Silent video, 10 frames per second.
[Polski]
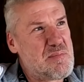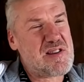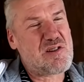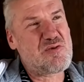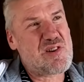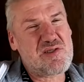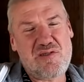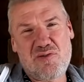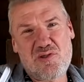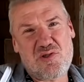ma taką
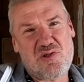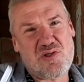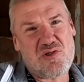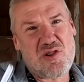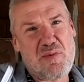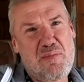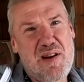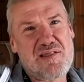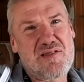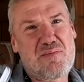właściwość, że ma
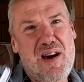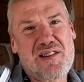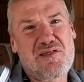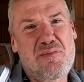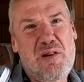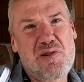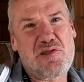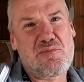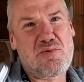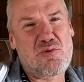bardzo, bardzo małe
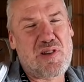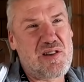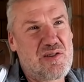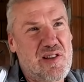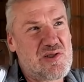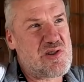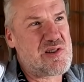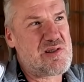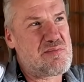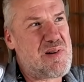ciepło utajone,
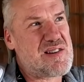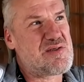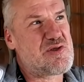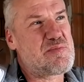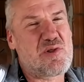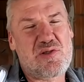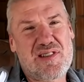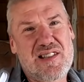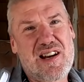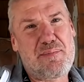czyli bardzo szybko
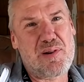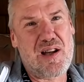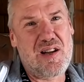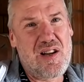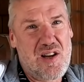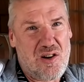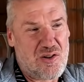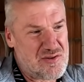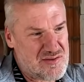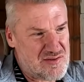się skrapla.
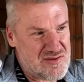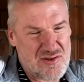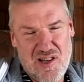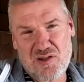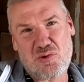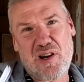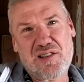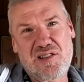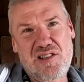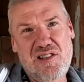On z
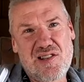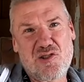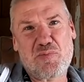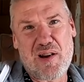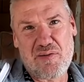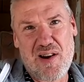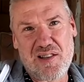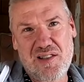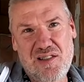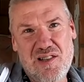nadkuchenki jest
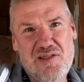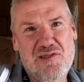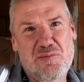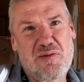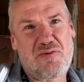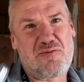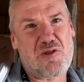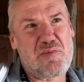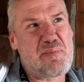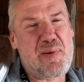odparowany, leci sobie w
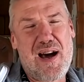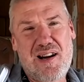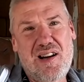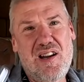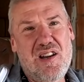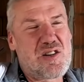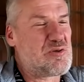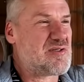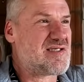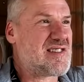formie par,
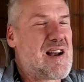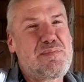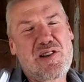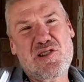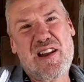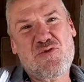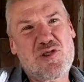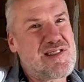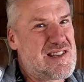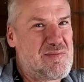skrapla się na
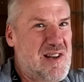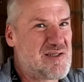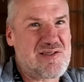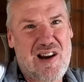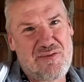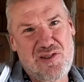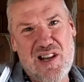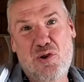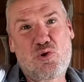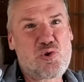wszystkim, na co trafi,
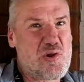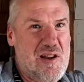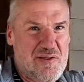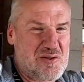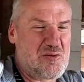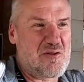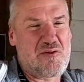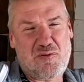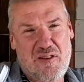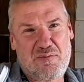na kurzu nawet, który
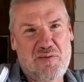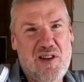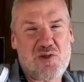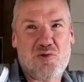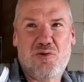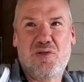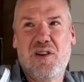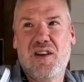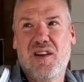fruwa w powietrzu.